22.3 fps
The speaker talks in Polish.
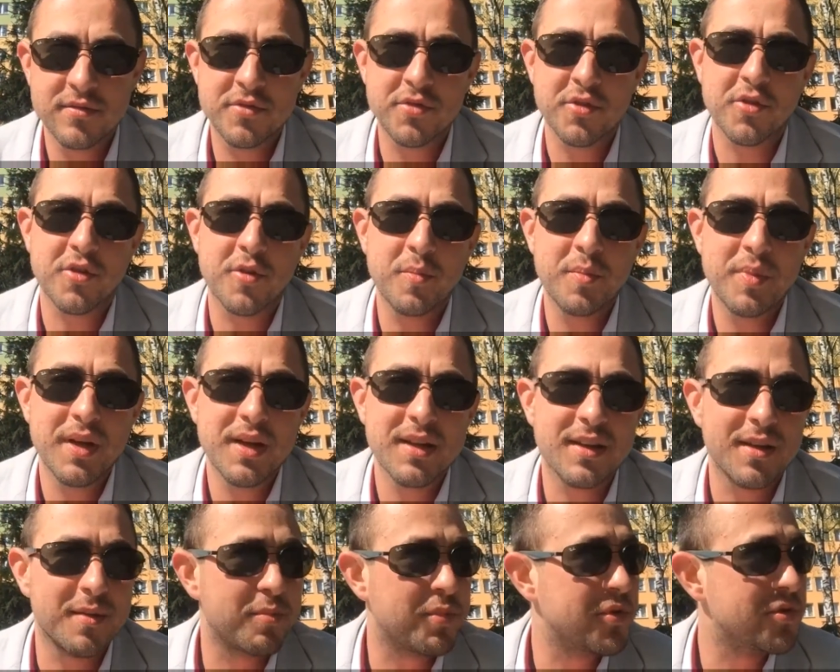Co,
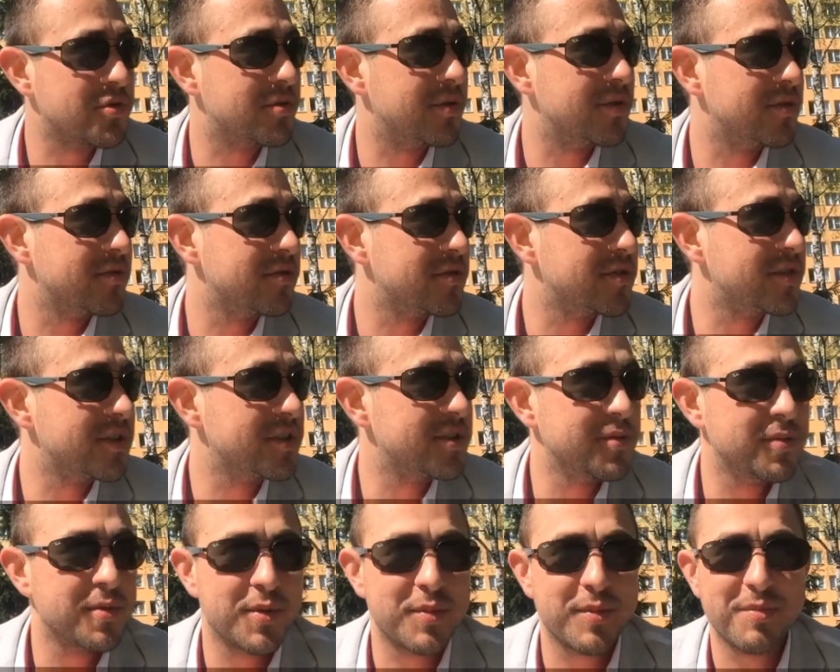kobieta poszła, to trzeba
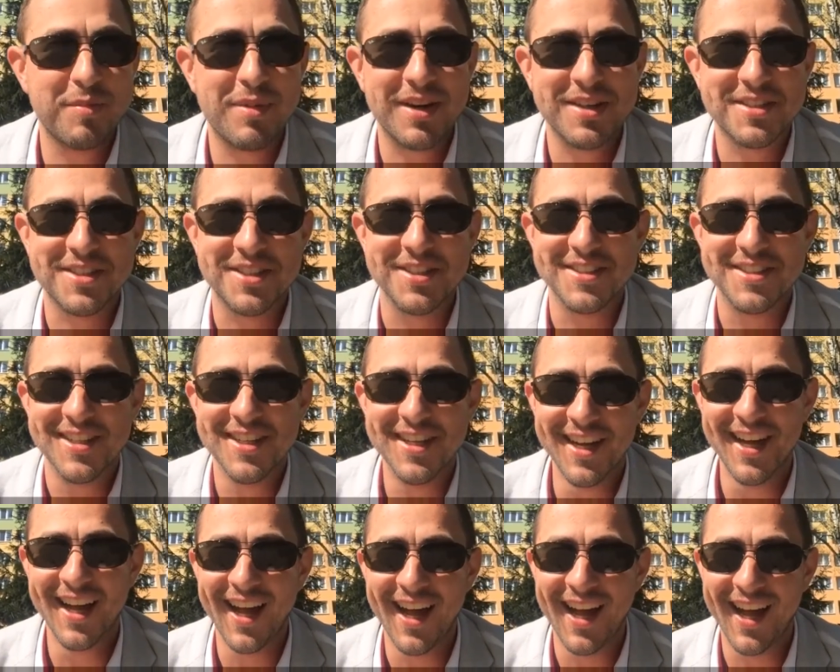się było popatrzeć, nie?